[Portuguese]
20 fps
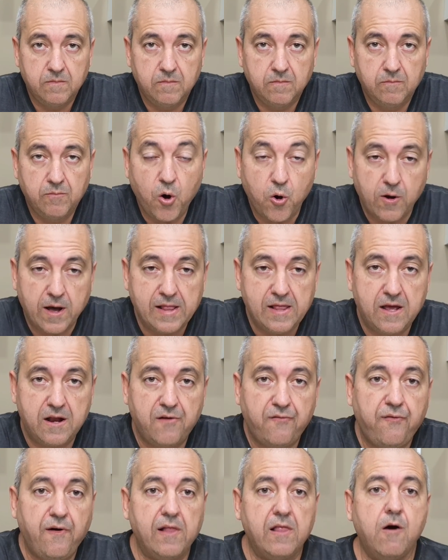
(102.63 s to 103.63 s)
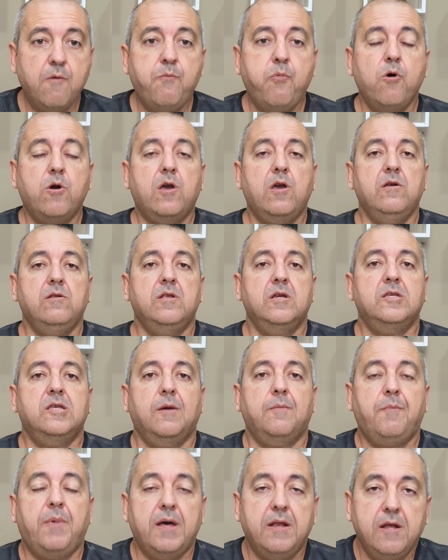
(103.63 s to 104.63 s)
Bom, galera, falar um pouquinho desse
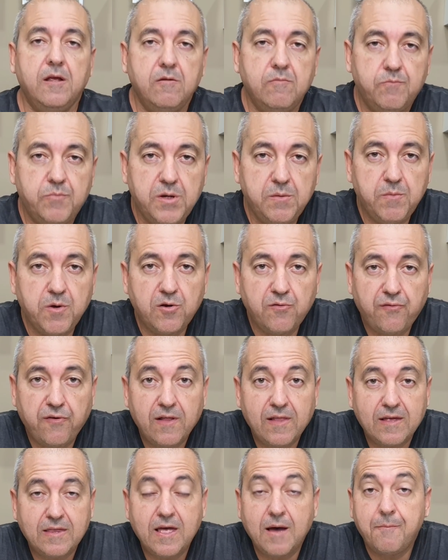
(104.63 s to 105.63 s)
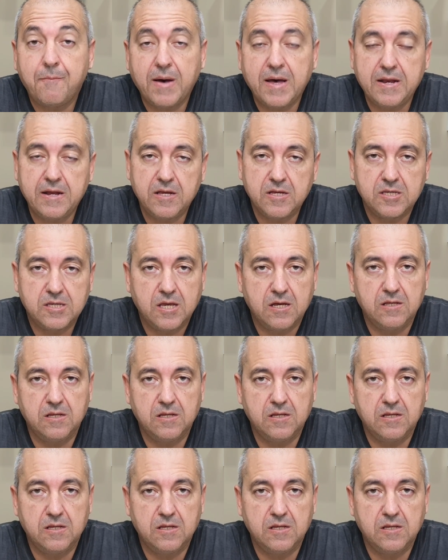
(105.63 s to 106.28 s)
aparelho. Primeiro, falar da aparência